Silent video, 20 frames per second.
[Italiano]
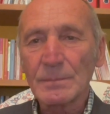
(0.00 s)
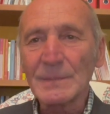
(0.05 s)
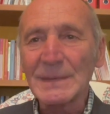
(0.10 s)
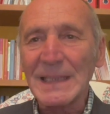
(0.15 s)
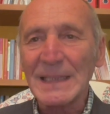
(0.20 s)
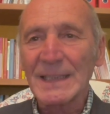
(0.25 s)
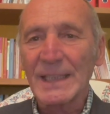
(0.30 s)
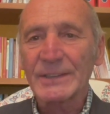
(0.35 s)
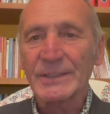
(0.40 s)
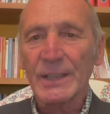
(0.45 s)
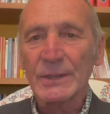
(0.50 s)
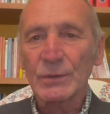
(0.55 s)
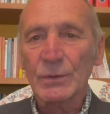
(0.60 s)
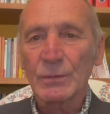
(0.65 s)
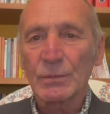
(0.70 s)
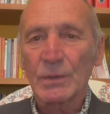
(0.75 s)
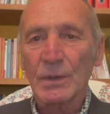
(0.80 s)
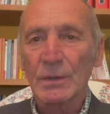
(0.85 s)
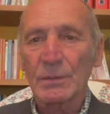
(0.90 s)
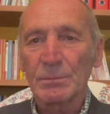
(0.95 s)
lasciando
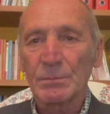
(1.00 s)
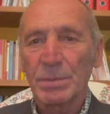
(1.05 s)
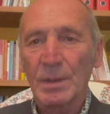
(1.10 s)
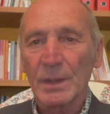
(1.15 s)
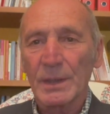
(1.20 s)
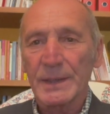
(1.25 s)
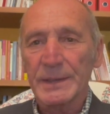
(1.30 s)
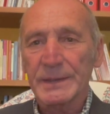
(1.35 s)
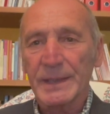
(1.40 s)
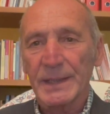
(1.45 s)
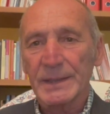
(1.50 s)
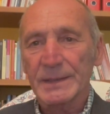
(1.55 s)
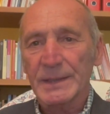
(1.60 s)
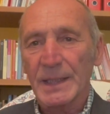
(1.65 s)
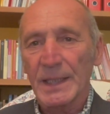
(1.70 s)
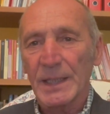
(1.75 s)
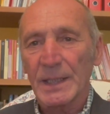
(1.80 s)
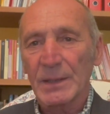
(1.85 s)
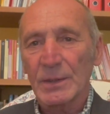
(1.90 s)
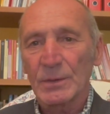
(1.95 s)
fuori un po' le teste e
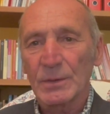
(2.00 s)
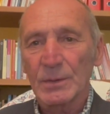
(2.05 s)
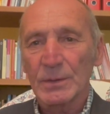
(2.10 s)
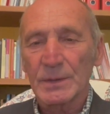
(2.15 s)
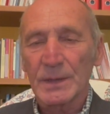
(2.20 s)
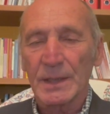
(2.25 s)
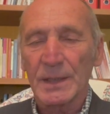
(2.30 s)
le code,